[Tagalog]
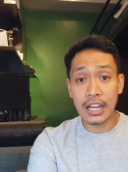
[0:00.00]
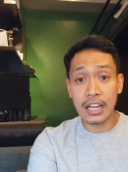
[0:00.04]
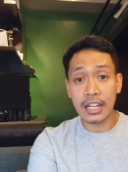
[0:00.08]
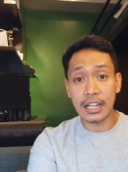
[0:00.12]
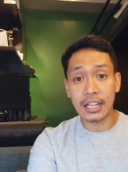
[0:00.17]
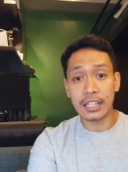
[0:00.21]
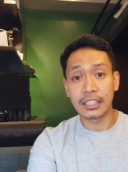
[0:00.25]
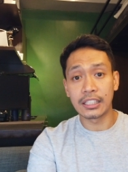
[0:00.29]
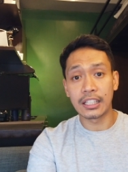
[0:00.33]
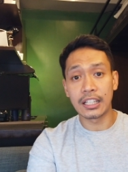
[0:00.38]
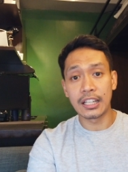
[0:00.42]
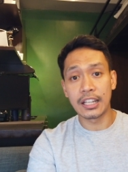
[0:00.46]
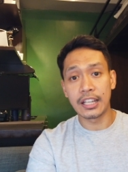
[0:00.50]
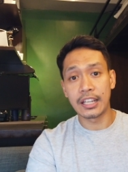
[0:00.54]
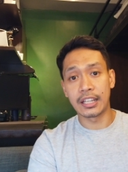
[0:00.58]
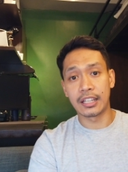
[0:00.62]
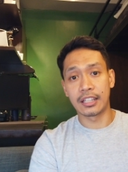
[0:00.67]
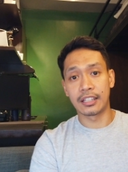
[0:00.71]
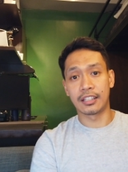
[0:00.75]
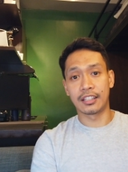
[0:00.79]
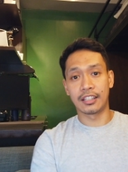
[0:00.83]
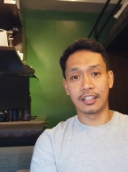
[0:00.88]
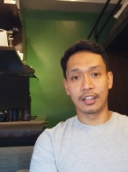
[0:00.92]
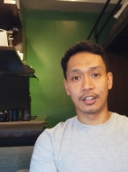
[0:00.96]
lang
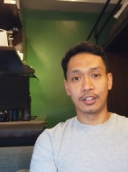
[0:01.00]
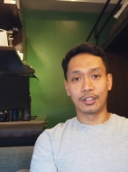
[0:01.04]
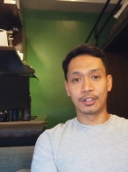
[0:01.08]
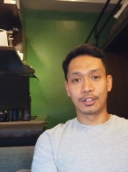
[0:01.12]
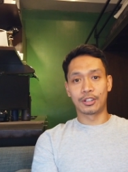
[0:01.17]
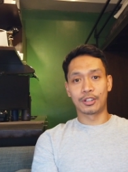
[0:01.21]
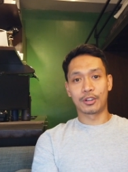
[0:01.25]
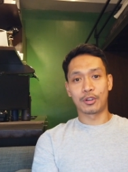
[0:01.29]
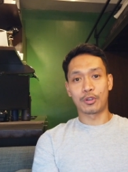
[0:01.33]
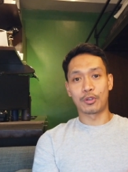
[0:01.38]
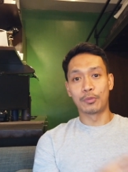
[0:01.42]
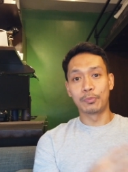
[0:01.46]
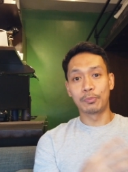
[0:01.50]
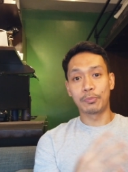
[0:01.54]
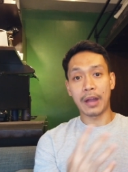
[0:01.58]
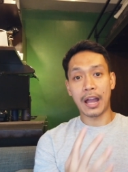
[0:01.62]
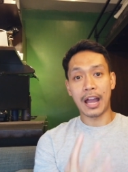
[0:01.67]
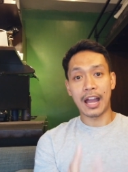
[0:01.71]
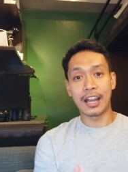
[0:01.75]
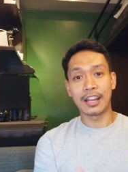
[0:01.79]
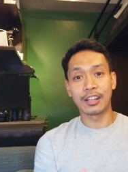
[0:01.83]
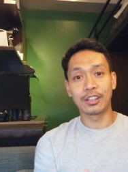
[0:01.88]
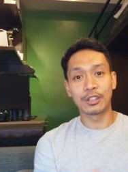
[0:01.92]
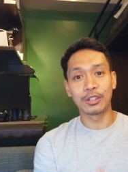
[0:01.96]
kadali no kung
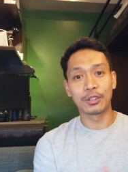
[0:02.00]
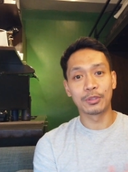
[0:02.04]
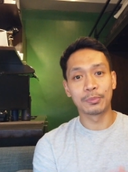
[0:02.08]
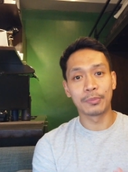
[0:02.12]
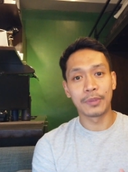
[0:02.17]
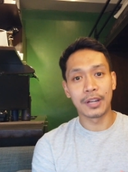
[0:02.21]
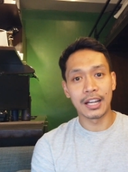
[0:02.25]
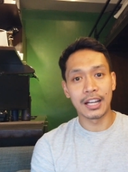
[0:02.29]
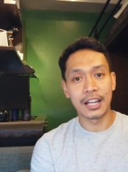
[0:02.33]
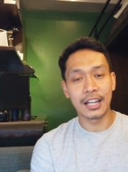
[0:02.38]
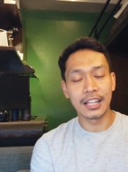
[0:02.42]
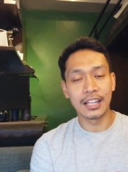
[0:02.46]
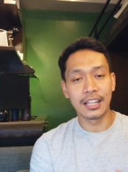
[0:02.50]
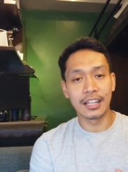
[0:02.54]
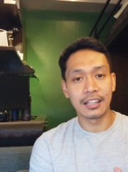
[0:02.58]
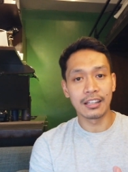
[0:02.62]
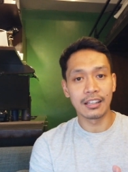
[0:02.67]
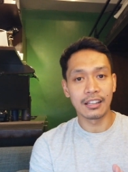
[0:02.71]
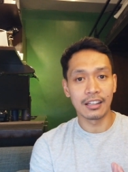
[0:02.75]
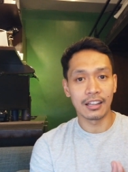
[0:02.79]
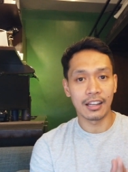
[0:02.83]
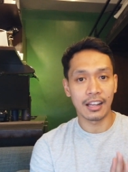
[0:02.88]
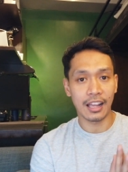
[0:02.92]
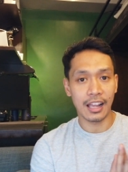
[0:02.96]
paano
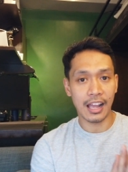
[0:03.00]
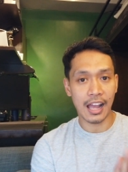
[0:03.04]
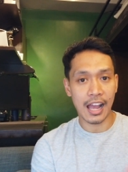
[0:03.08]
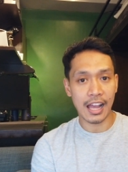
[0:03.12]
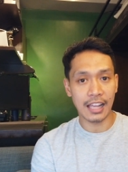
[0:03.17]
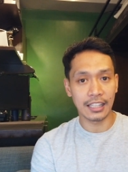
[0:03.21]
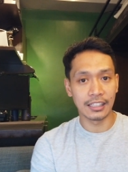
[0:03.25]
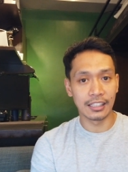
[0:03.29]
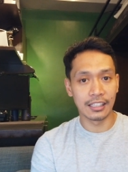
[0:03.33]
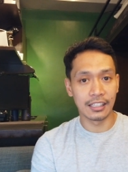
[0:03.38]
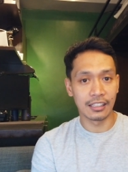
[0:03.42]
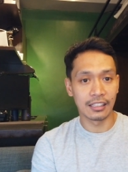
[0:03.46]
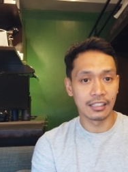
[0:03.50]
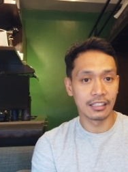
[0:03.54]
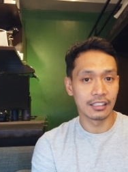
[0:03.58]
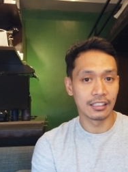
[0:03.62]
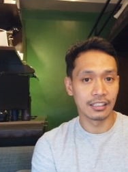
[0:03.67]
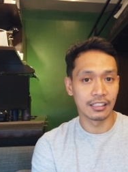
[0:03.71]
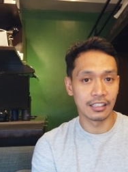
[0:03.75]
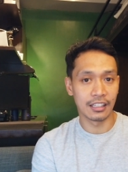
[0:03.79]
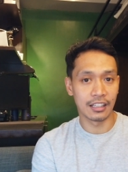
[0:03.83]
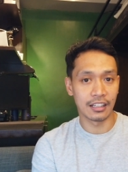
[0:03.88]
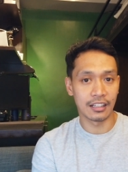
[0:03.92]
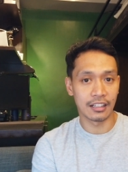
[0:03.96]
mag mag-add
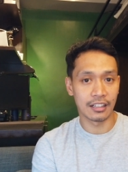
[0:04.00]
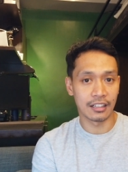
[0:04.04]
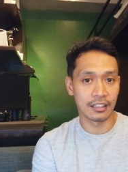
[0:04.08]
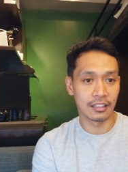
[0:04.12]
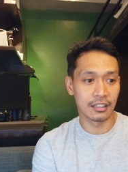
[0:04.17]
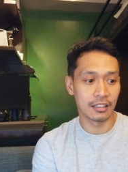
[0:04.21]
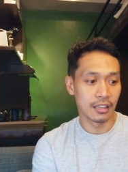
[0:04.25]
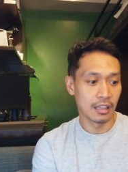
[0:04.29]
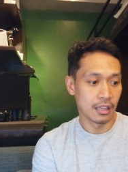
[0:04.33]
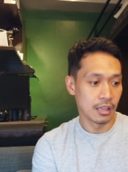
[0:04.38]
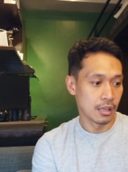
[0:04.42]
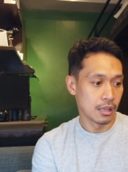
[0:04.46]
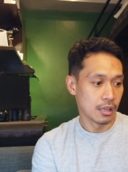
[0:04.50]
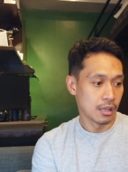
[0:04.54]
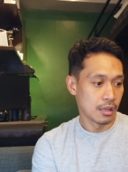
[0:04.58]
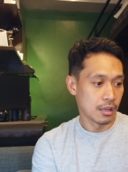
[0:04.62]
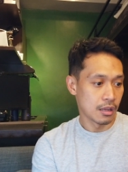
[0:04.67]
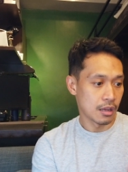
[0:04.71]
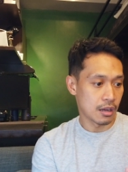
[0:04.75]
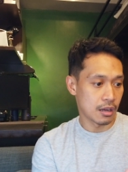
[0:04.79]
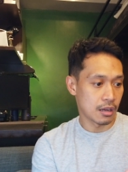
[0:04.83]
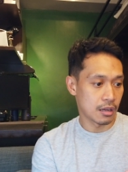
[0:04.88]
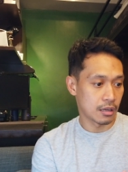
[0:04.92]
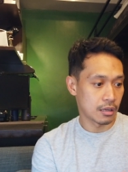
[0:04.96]
ng
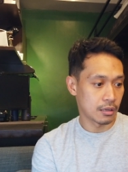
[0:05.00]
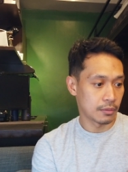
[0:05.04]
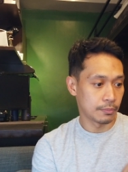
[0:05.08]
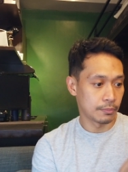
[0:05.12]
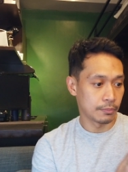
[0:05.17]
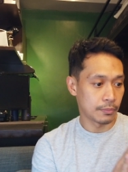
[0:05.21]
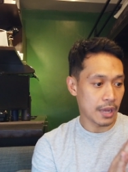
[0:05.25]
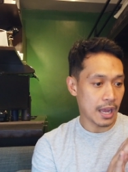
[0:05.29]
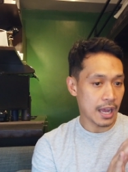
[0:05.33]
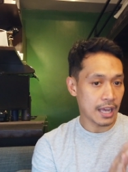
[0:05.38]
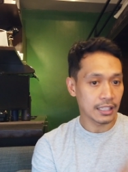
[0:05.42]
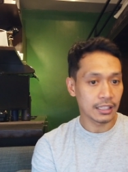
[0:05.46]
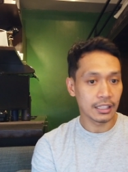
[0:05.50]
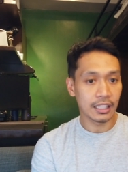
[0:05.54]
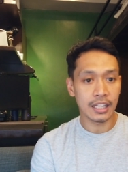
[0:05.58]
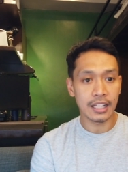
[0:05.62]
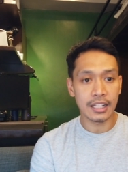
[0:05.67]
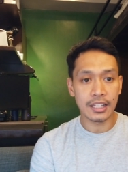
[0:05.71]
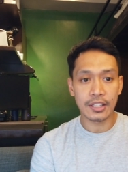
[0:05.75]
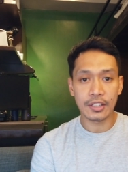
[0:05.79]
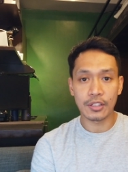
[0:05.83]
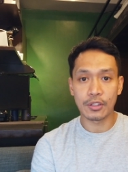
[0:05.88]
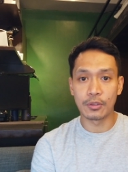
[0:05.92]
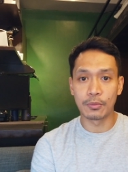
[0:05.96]
um,
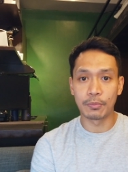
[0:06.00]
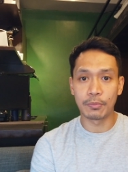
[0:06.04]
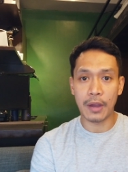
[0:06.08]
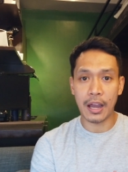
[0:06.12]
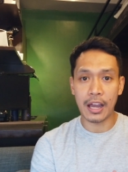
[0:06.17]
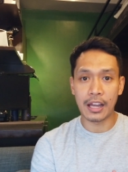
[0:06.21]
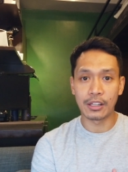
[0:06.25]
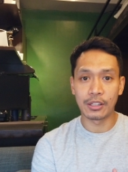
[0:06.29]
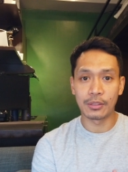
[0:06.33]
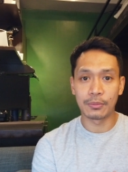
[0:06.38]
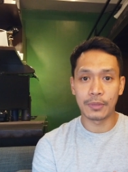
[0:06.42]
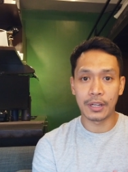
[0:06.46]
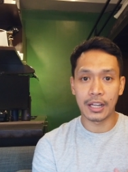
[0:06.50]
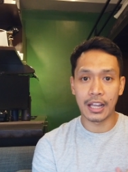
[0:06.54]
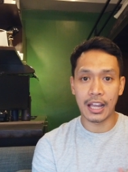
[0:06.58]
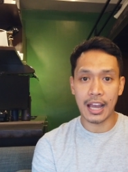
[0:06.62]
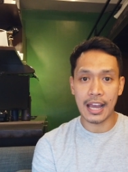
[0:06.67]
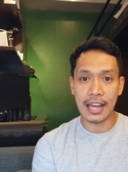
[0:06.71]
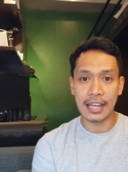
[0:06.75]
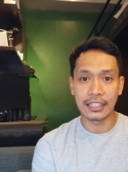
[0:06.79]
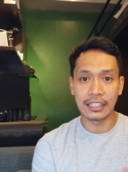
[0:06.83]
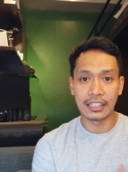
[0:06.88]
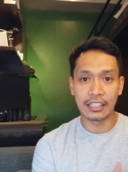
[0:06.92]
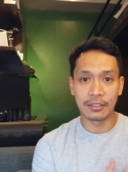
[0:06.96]
address, kung paano
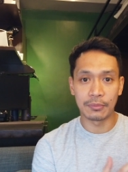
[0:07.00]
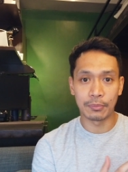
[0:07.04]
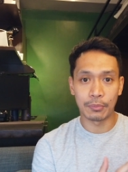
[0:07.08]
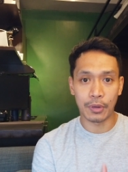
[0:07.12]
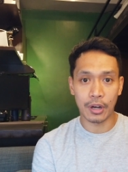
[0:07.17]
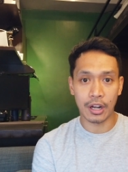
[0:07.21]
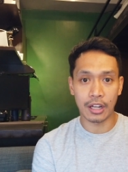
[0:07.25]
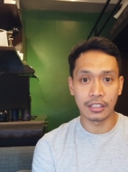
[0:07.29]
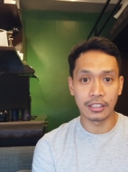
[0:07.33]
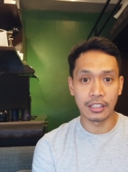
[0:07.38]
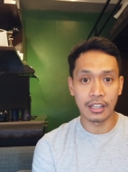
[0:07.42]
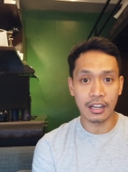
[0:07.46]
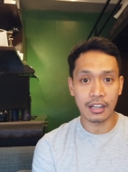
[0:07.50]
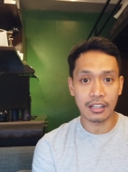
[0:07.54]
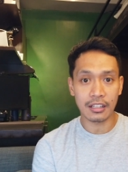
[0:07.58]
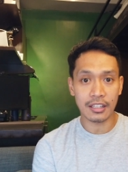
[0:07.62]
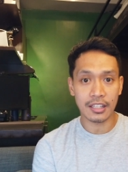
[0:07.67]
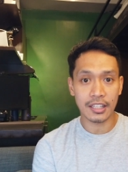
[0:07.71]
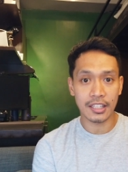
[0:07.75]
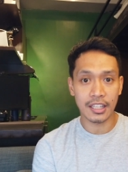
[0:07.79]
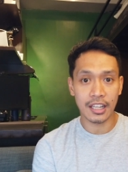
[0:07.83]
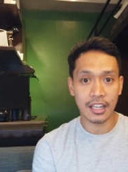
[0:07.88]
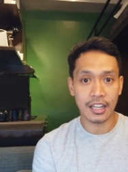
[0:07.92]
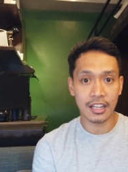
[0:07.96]
mag-add ng
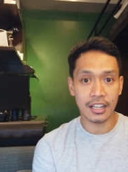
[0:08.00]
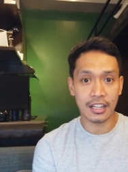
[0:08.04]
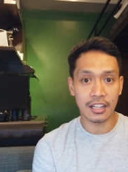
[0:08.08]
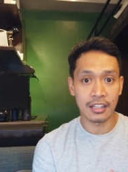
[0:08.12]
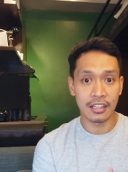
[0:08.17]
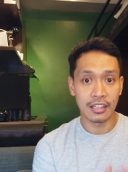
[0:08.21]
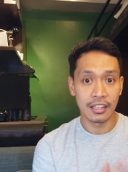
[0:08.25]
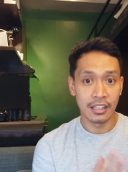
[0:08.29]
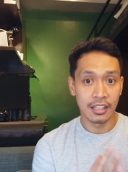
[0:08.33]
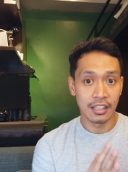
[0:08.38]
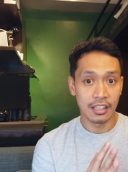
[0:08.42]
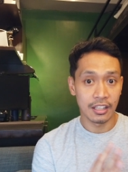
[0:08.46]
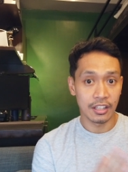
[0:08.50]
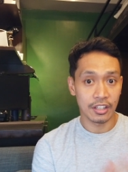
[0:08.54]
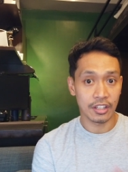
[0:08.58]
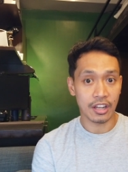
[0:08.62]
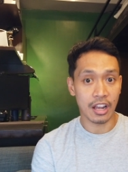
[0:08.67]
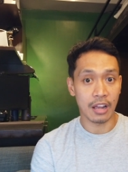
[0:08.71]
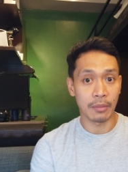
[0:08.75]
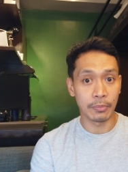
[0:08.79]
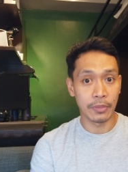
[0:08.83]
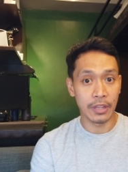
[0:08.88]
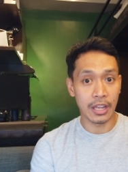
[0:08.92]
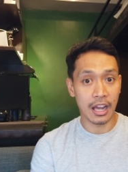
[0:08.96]
product sa
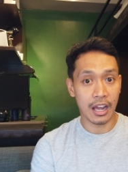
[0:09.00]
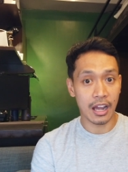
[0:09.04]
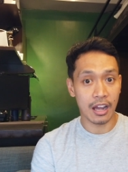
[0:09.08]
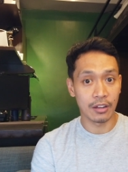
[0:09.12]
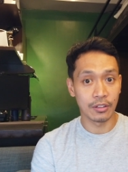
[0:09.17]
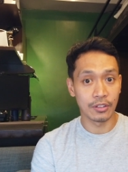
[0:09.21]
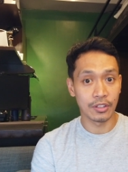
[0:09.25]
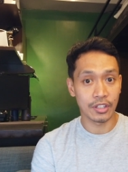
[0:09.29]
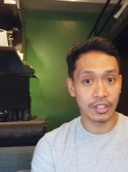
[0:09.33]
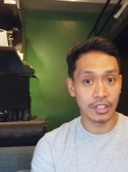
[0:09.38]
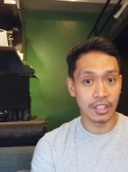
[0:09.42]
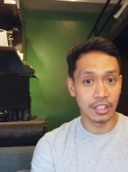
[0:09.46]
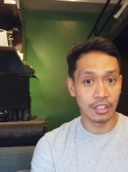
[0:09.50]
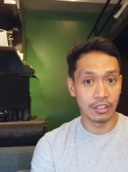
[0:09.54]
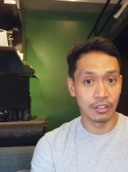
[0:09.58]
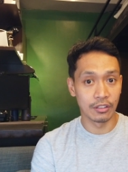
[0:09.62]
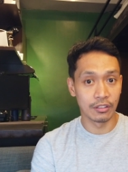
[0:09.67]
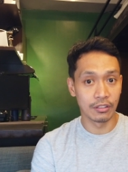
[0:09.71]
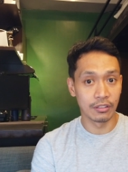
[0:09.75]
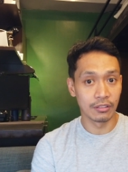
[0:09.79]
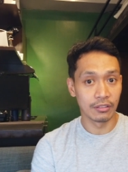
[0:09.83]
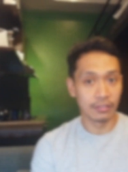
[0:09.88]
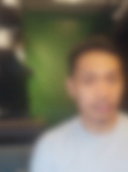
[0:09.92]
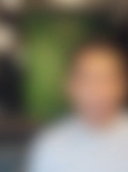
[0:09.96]
Shopee accounts
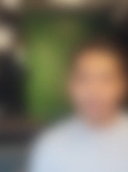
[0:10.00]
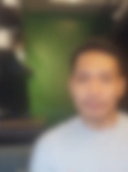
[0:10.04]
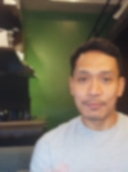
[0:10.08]
ninyo.